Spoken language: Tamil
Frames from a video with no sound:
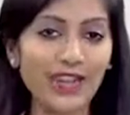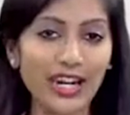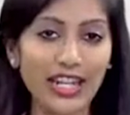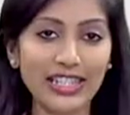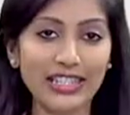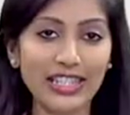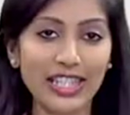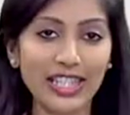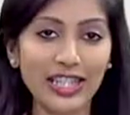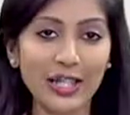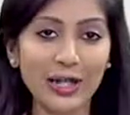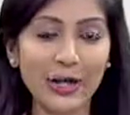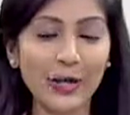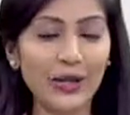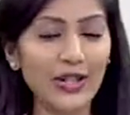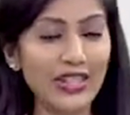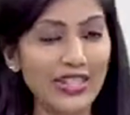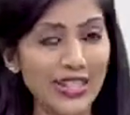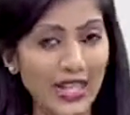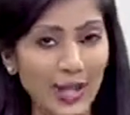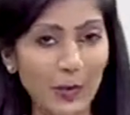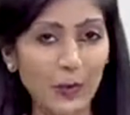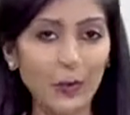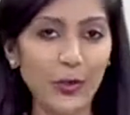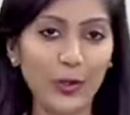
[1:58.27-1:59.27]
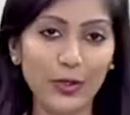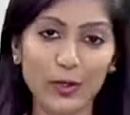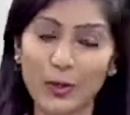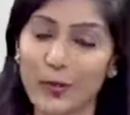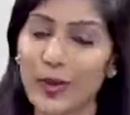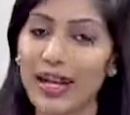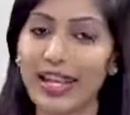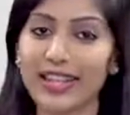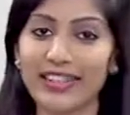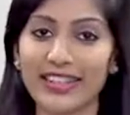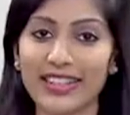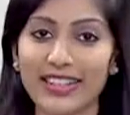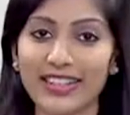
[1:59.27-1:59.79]
வலைதளங்களோடு எப்போதும்
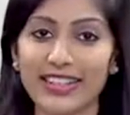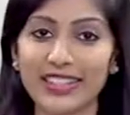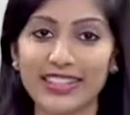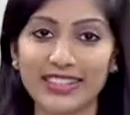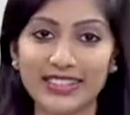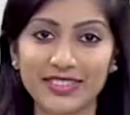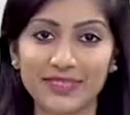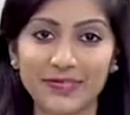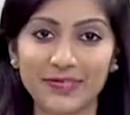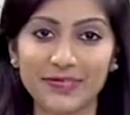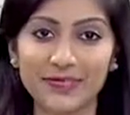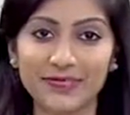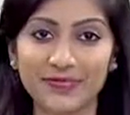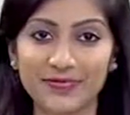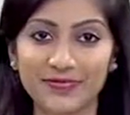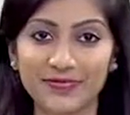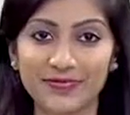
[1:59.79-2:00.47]
இணைந்திருங்கள்